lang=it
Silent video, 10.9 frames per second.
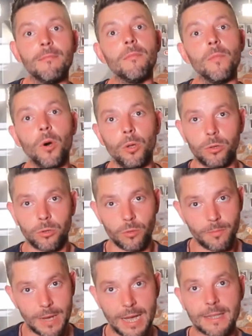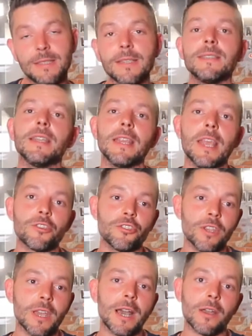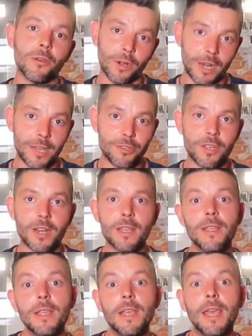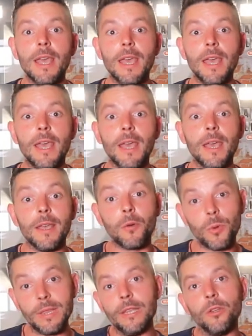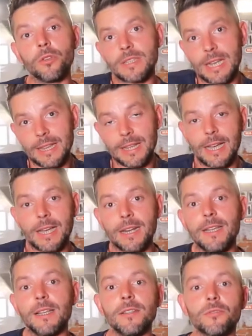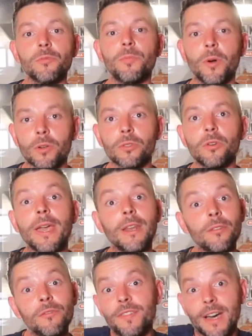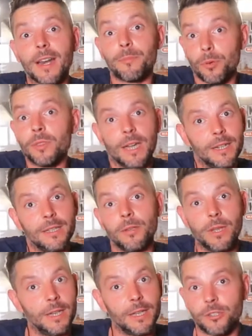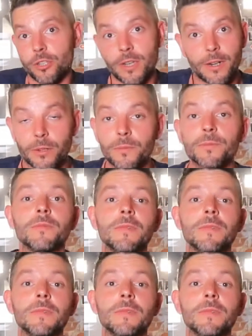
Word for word: molto basse si riesce a correggere e quindi non scaldare il supporto e non fare più danni di quelli che c'erano.